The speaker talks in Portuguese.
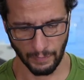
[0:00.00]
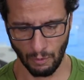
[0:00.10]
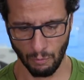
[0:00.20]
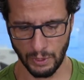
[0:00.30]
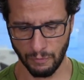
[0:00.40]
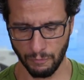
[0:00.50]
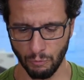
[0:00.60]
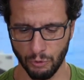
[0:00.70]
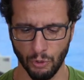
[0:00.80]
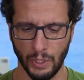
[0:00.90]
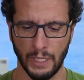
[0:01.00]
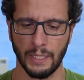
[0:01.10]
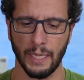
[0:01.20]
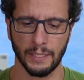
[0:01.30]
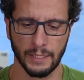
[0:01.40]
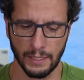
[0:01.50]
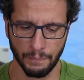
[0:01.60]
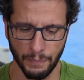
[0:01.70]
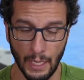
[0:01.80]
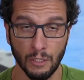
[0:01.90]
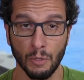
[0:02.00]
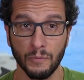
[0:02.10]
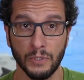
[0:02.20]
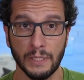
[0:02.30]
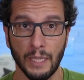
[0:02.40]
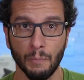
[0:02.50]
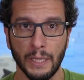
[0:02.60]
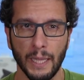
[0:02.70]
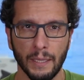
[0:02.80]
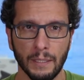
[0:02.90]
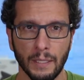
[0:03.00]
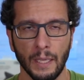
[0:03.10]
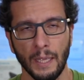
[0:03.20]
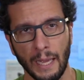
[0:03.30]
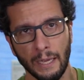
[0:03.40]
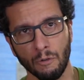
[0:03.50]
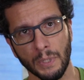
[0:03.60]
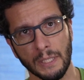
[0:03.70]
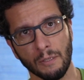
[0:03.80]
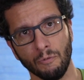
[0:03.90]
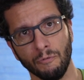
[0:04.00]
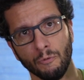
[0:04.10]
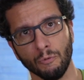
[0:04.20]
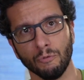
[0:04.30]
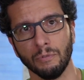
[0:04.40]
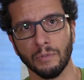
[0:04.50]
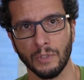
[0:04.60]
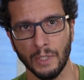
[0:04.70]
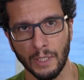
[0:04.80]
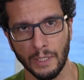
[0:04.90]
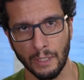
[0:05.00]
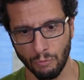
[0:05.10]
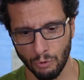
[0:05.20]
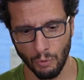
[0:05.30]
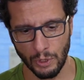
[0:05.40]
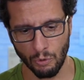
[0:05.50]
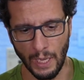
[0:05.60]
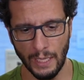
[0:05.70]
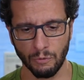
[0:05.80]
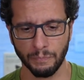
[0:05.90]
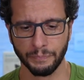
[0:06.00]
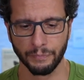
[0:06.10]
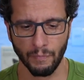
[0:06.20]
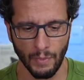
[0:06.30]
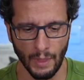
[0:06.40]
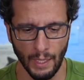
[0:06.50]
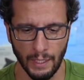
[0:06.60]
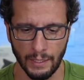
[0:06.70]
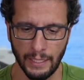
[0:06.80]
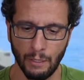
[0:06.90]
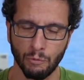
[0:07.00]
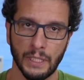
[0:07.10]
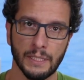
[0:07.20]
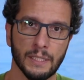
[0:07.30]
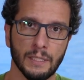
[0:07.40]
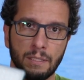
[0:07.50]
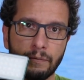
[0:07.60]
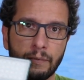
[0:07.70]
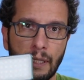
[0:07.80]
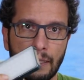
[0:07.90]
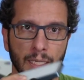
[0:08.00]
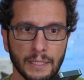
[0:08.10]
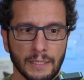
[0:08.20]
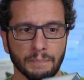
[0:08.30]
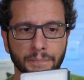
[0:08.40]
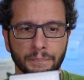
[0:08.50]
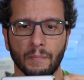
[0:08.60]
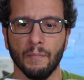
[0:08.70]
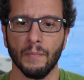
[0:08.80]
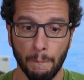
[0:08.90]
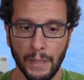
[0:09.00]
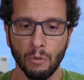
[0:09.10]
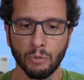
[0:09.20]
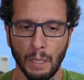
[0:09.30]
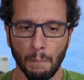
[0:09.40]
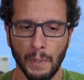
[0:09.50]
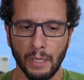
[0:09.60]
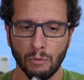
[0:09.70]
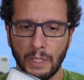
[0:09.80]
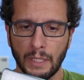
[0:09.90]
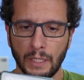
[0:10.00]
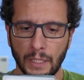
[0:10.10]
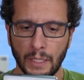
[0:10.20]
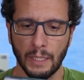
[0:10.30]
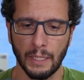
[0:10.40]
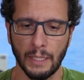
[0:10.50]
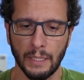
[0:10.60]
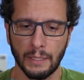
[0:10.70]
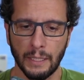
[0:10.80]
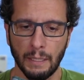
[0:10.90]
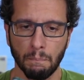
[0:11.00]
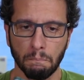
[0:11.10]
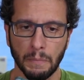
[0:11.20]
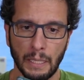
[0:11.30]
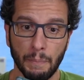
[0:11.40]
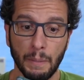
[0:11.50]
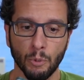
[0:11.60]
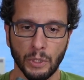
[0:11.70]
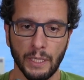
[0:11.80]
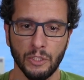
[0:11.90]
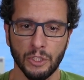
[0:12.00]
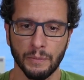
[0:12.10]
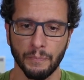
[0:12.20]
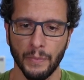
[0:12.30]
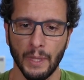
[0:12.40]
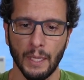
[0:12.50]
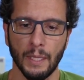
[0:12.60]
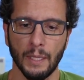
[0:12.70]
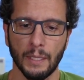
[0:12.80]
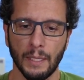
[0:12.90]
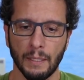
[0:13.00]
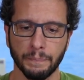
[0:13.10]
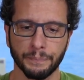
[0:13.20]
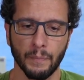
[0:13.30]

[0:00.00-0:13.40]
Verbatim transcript: algumas funcionalidades. Só para vocês terem uma ideia, a iluminação no fundo, está um tom azulado, tem um desse lá atrás. Pelo tamanho dele, ele, tem, ele é bem potente. Tá?